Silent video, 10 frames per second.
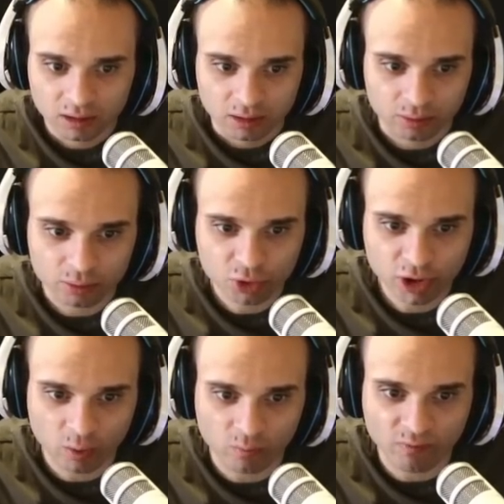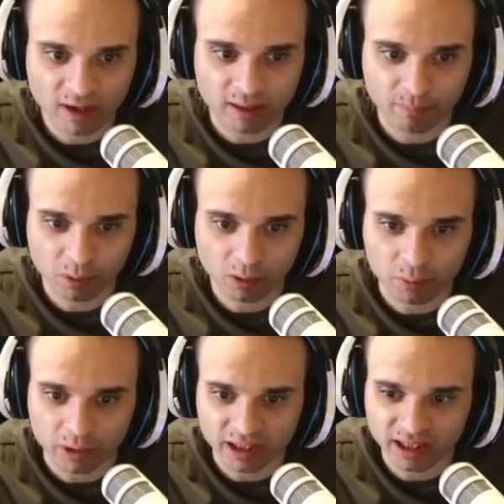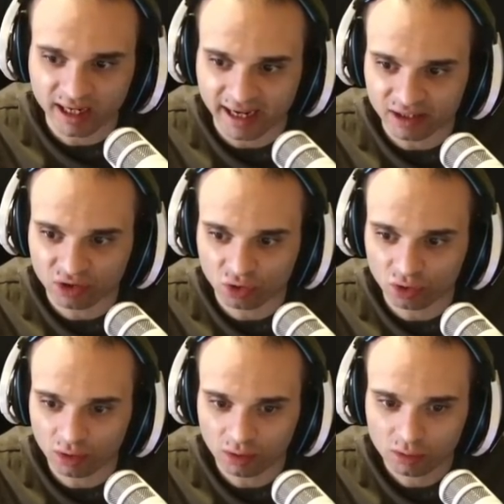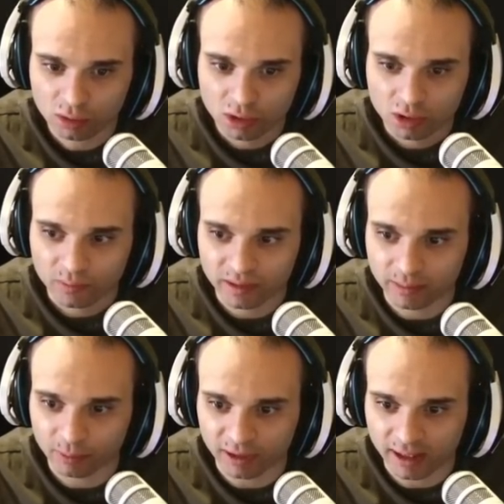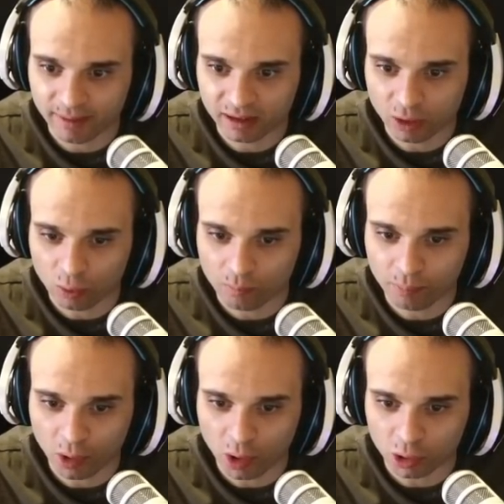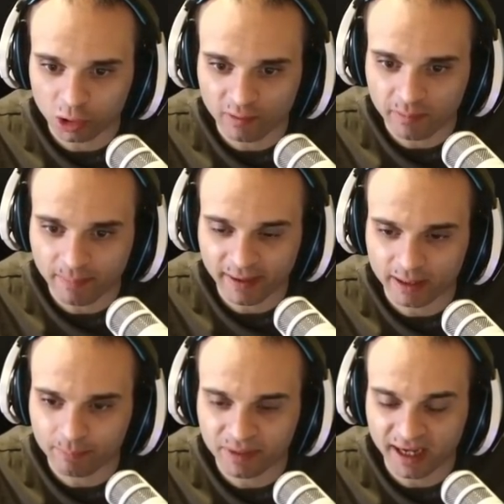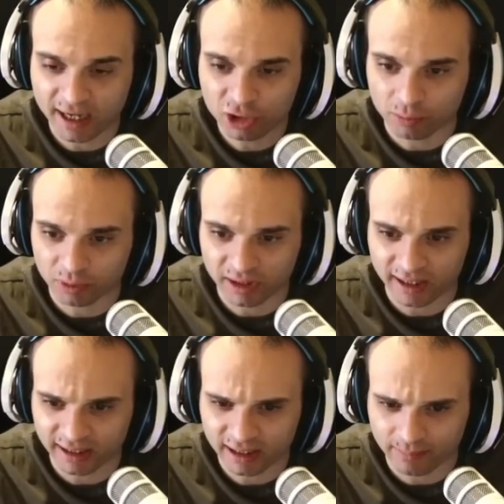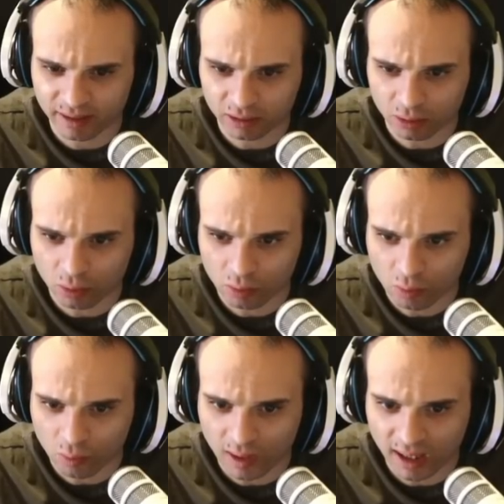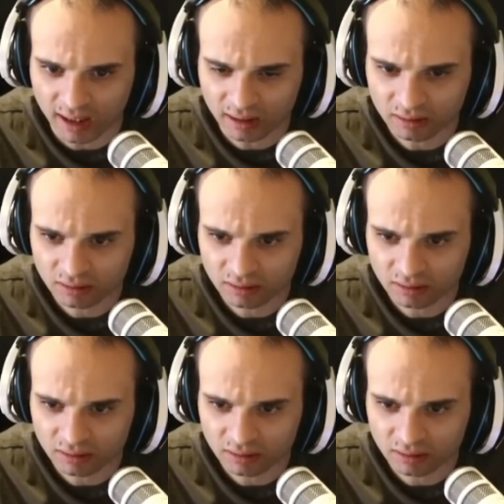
non c'è un vero e proprio ingresso, quindi potrei metterlo un po' dove mi pare piace, potrei anche metterlo qua.